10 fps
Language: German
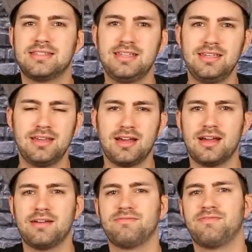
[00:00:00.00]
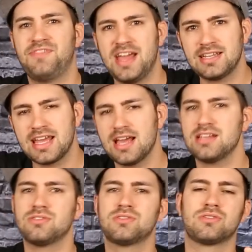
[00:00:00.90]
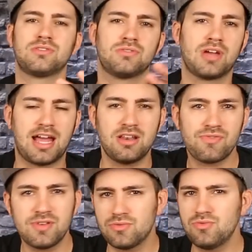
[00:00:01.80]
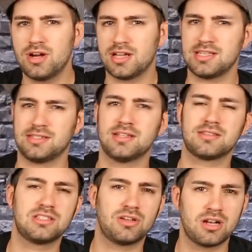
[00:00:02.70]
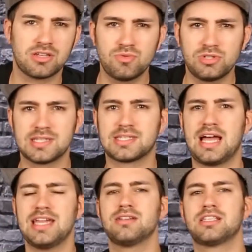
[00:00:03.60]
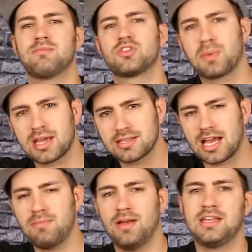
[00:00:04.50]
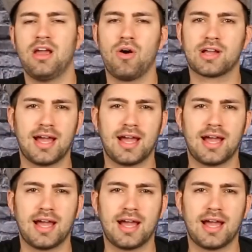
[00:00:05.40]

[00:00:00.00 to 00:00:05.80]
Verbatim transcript: die äh, werden eher so zu so Randfiguren, die sind jetzt nicht sonderlich gut gezeichnet, dementsprechend hat man hier auch